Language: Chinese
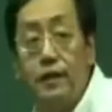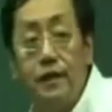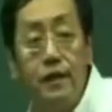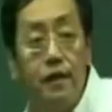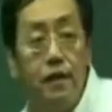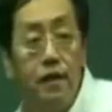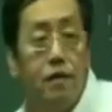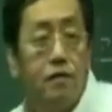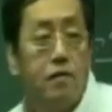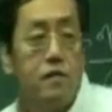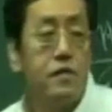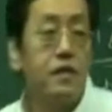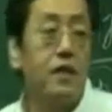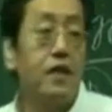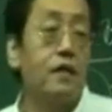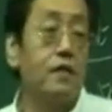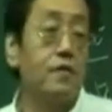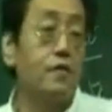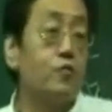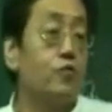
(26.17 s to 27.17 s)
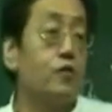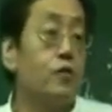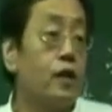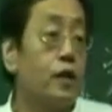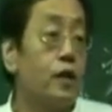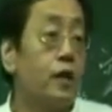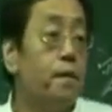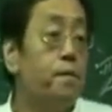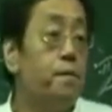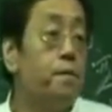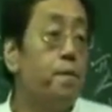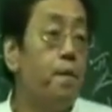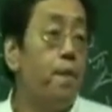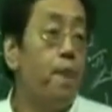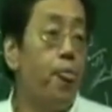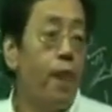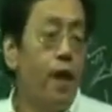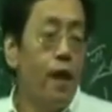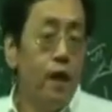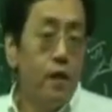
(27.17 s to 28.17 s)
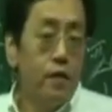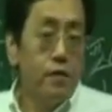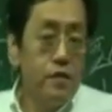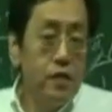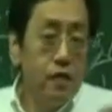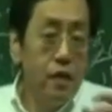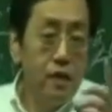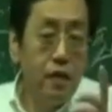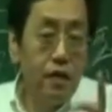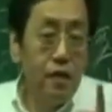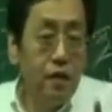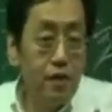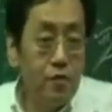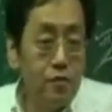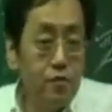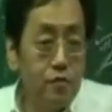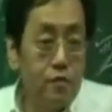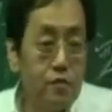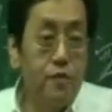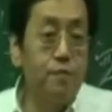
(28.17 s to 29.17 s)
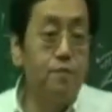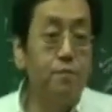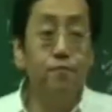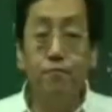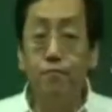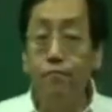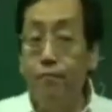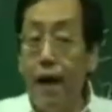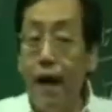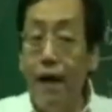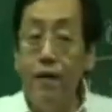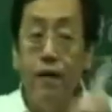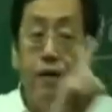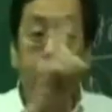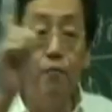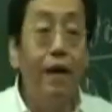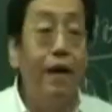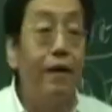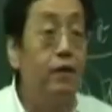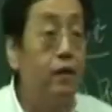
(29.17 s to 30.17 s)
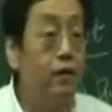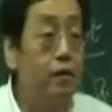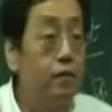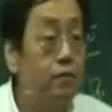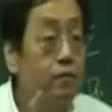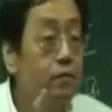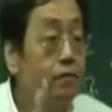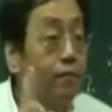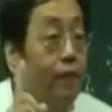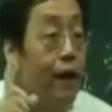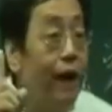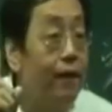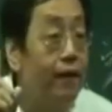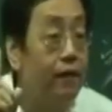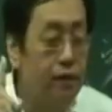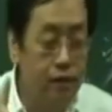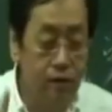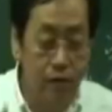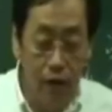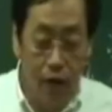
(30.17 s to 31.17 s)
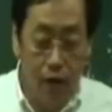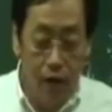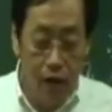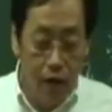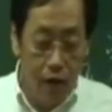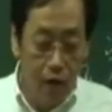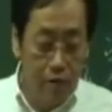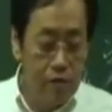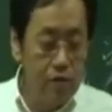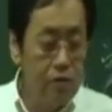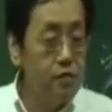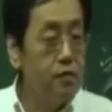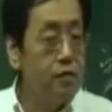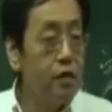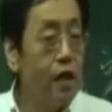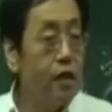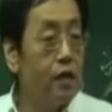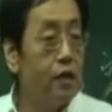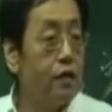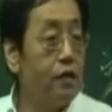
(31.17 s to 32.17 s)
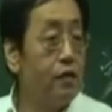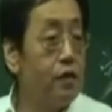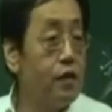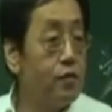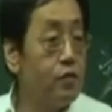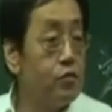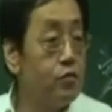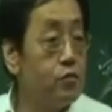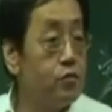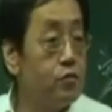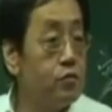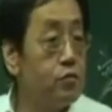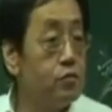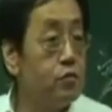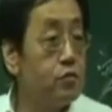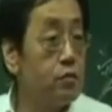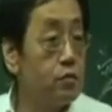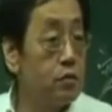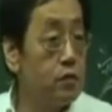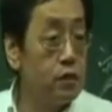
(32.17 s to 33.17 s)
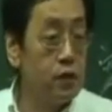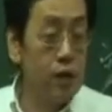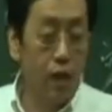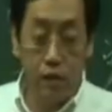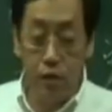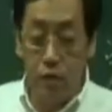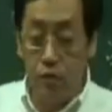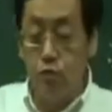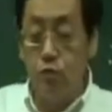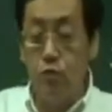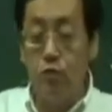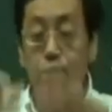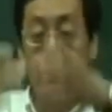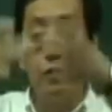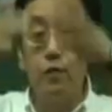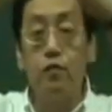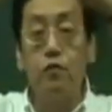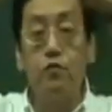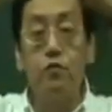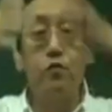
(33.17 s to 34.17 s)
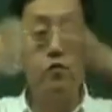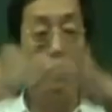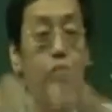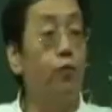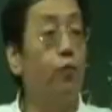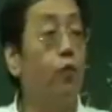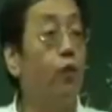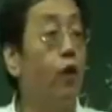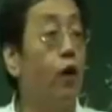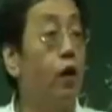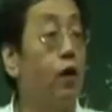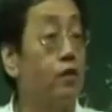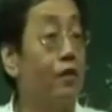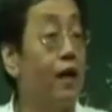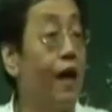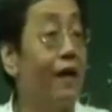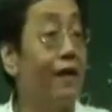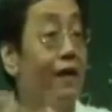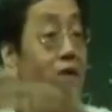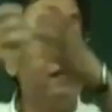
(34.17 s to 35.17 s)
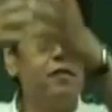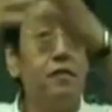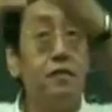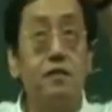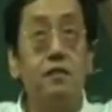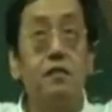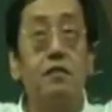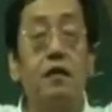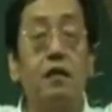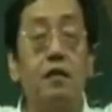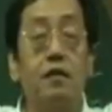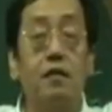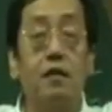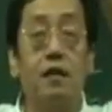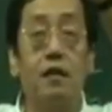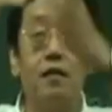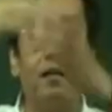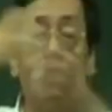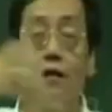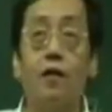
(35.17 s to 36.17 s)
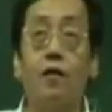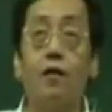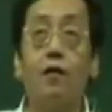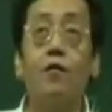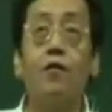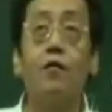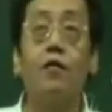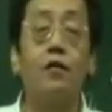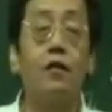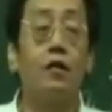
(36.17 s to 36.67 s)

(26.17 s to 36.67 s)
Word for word: 葛根呢是葛树的根，这个葛树是。攀藤、蔓藤、盘的好，所以它的根在树底下。这个树，比如说松柏，很大一根，那个、那个、那